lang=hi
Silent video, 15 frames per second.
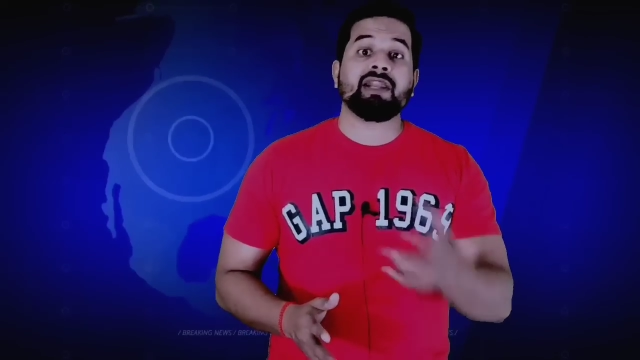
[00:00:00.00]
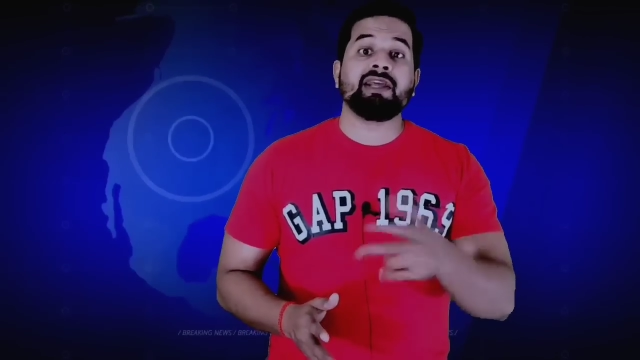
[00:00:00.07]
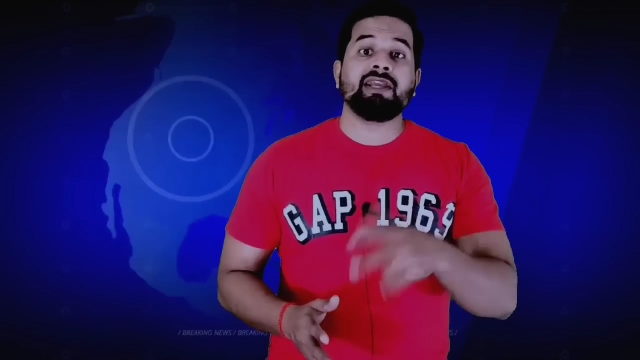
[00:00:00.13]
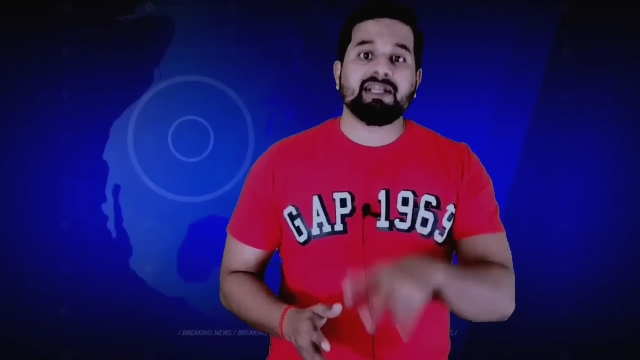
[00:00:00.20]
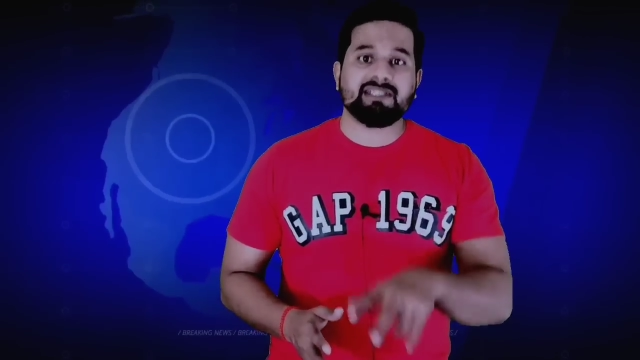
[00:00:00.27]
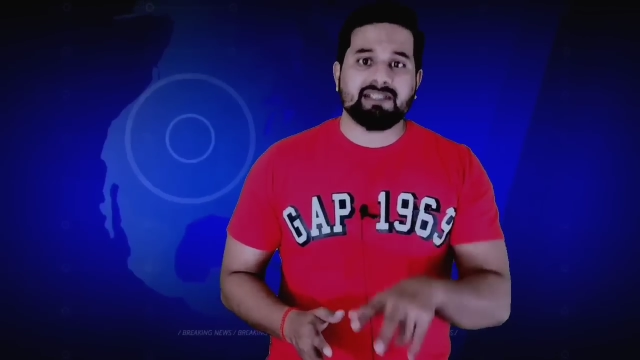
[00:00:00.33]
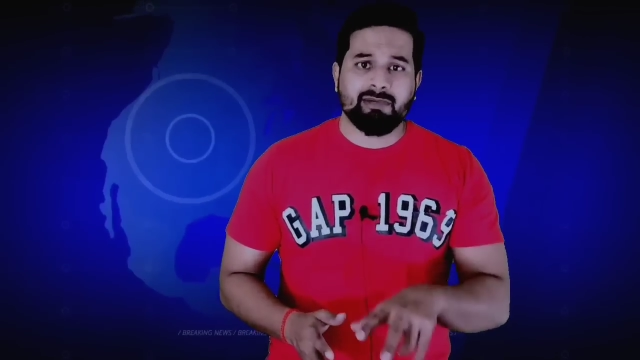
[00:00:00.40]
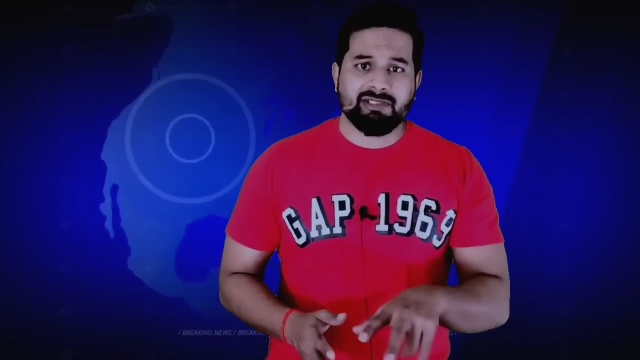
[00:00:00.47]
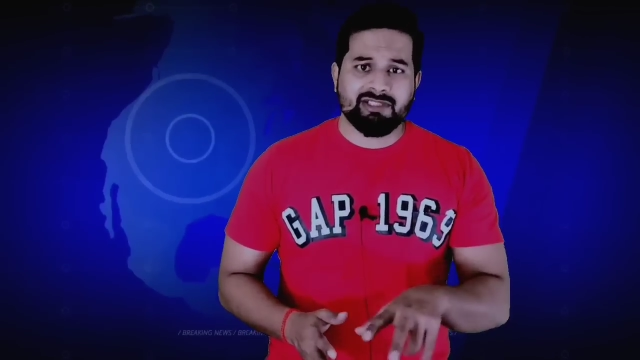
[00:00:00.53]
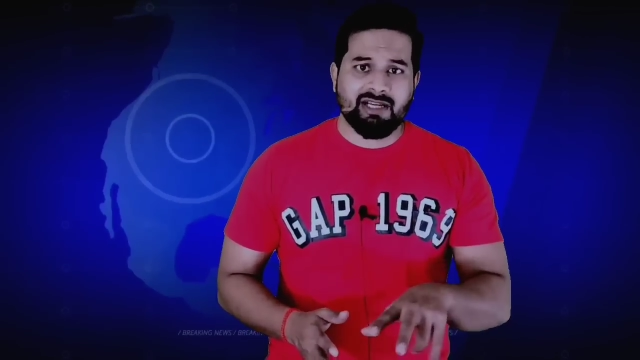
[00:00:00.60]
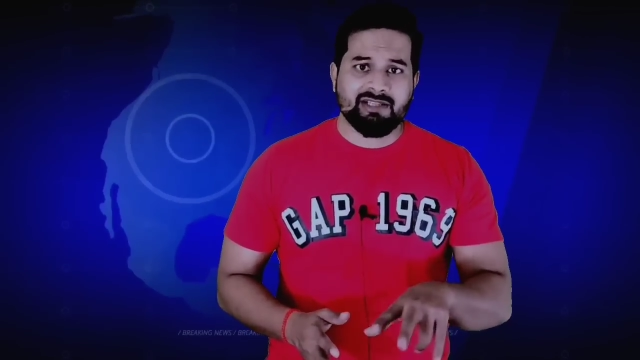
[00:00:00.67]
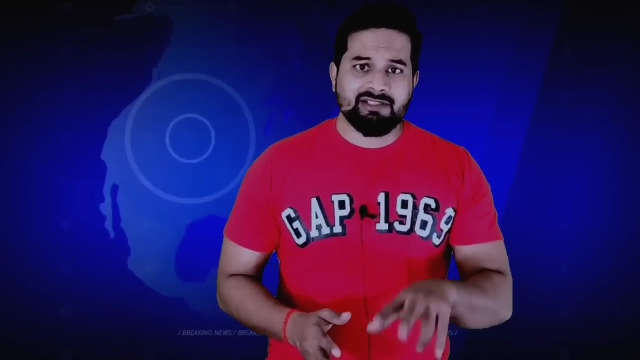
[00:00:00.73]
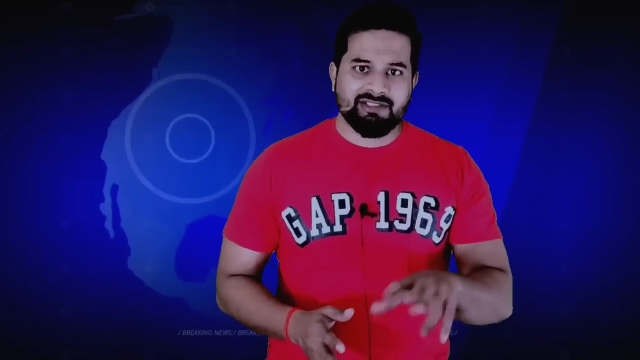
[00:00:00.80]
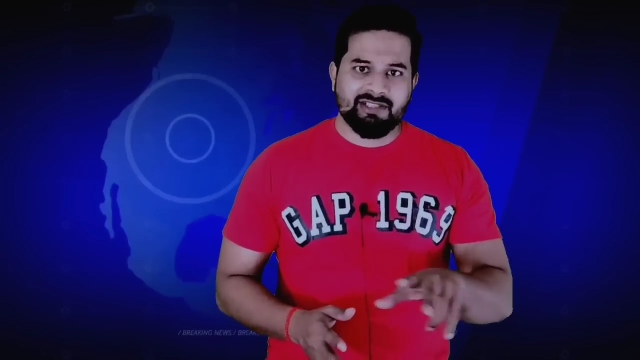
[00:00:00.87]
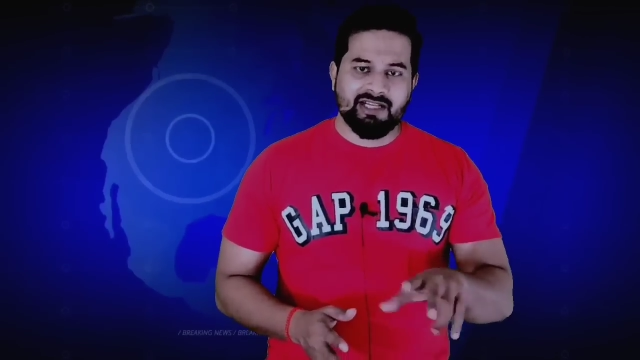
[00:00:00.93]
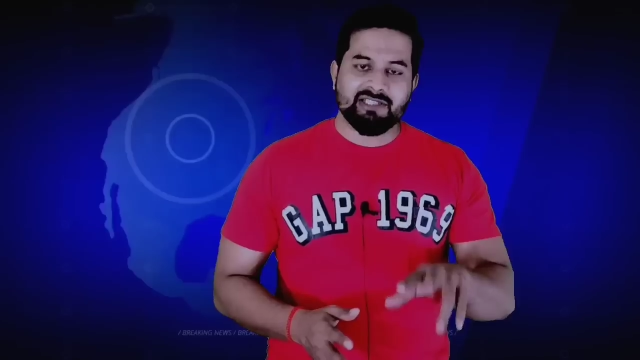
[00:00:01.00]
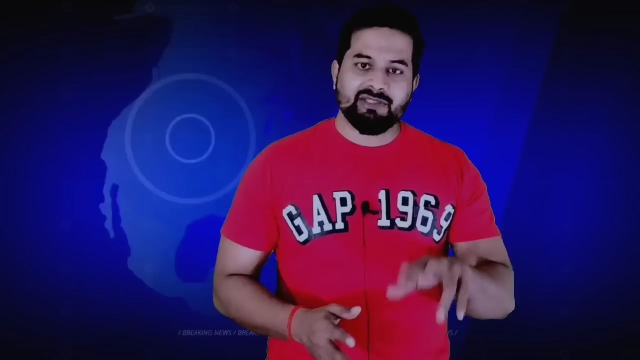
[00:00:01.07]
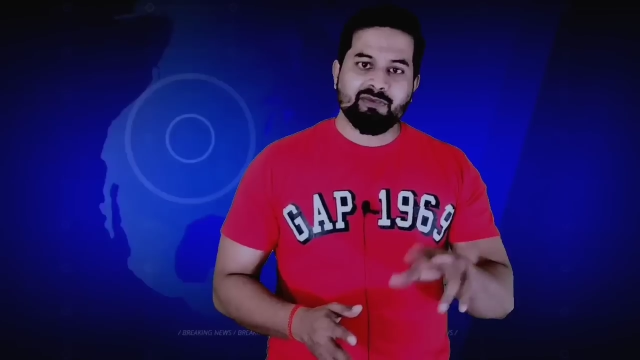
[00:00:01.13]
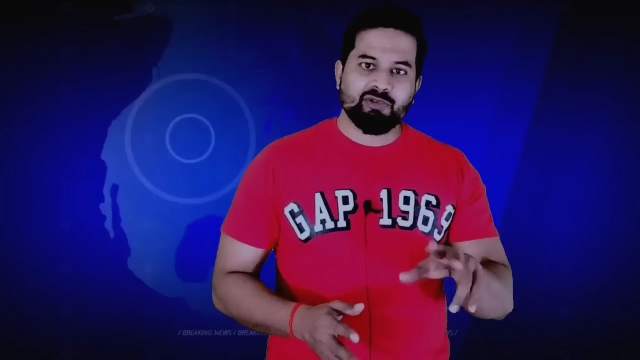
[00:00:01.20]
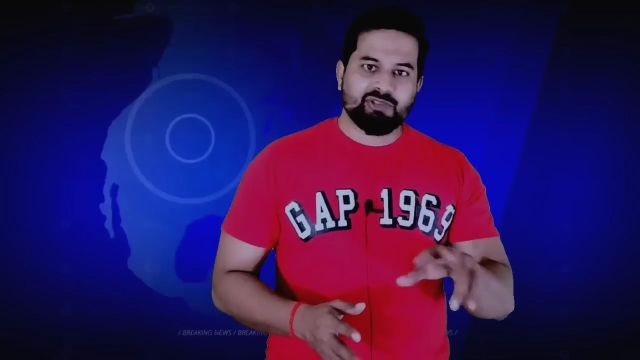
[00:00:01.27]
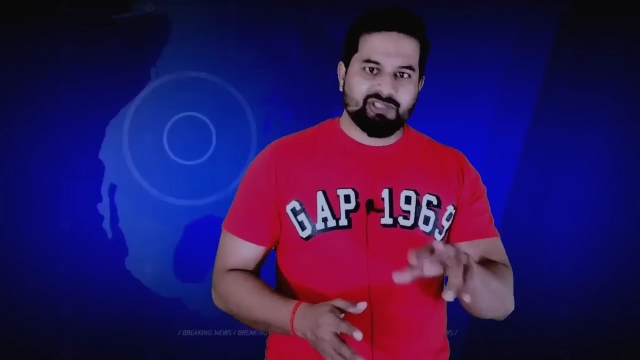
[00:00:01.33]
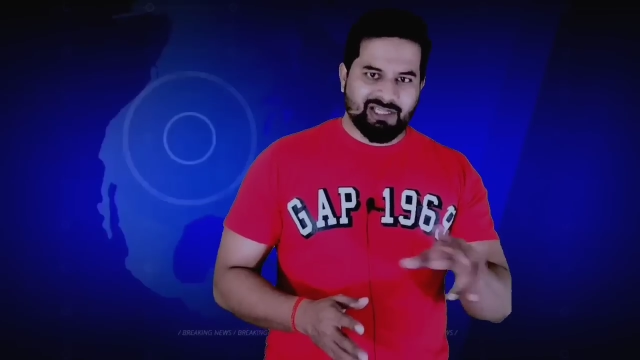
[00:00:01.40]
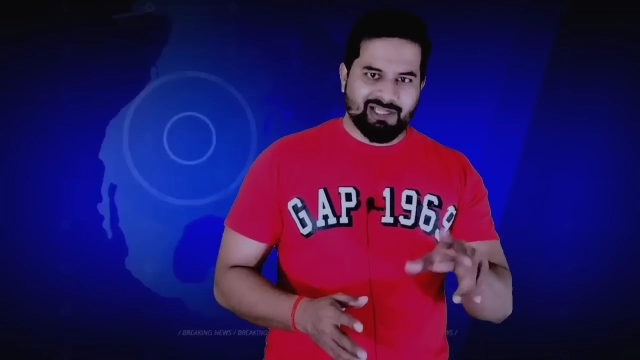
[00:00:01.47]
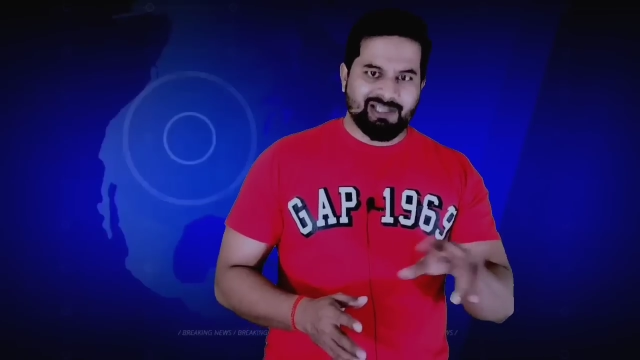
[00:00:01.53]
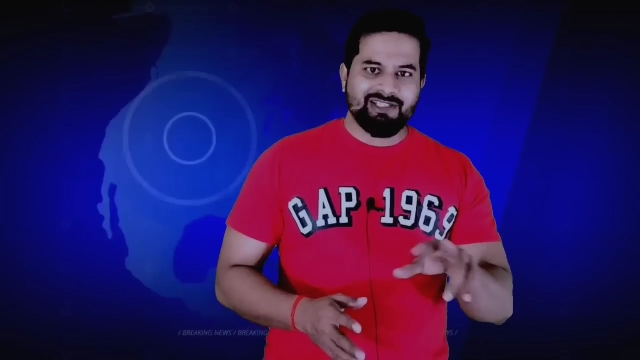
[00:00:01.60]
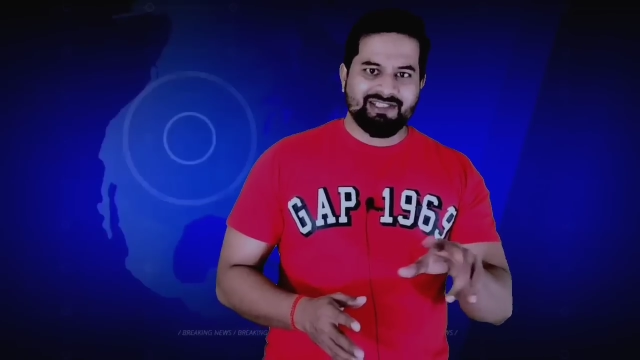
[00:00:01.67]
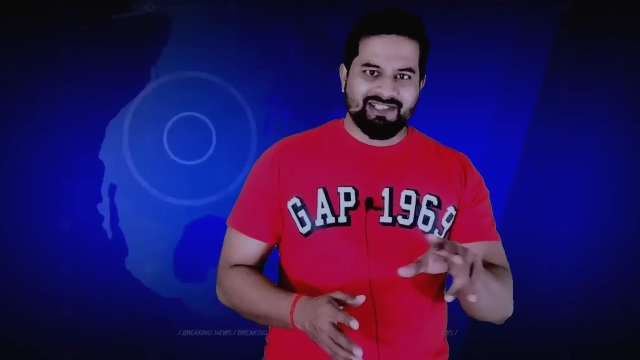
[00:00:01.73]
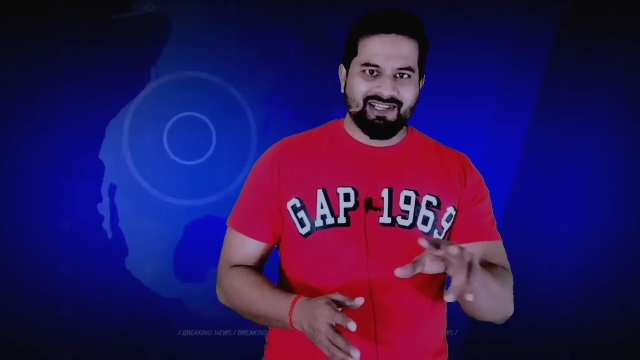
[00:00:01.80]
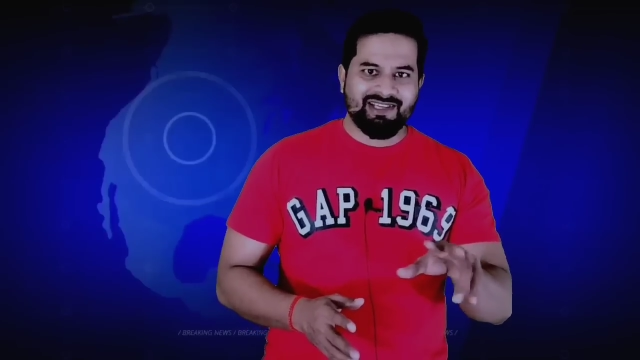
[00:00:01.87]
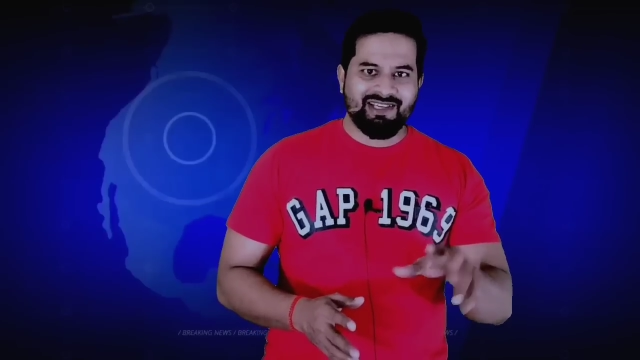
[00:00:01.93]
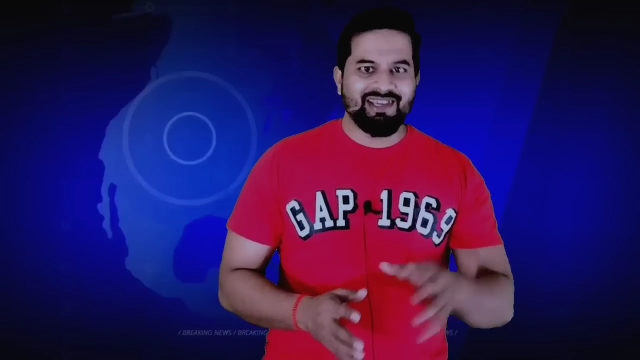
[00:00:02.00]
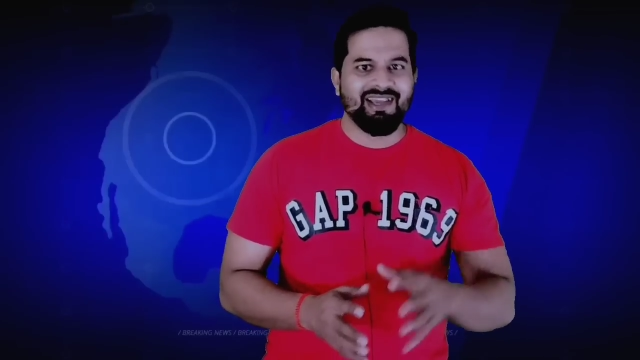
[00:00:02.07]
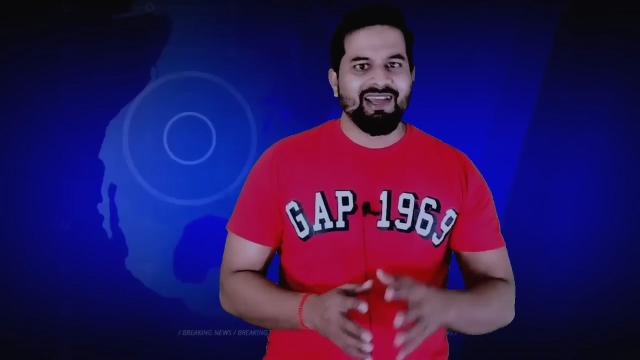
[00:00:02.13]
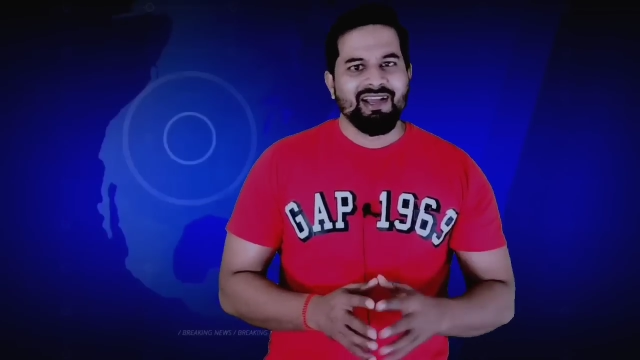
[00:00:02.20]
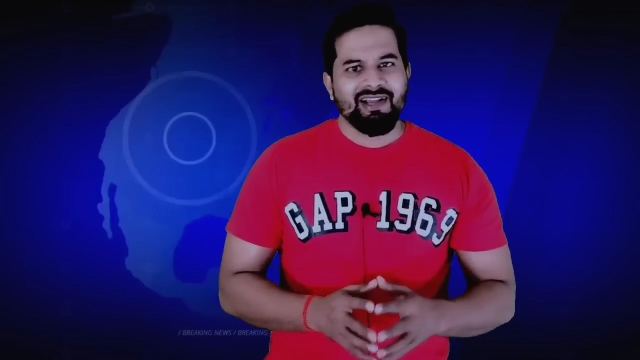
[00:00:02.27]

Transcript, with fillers: कन्हैया समझ रहा है जिस तरह से वो सखी सखी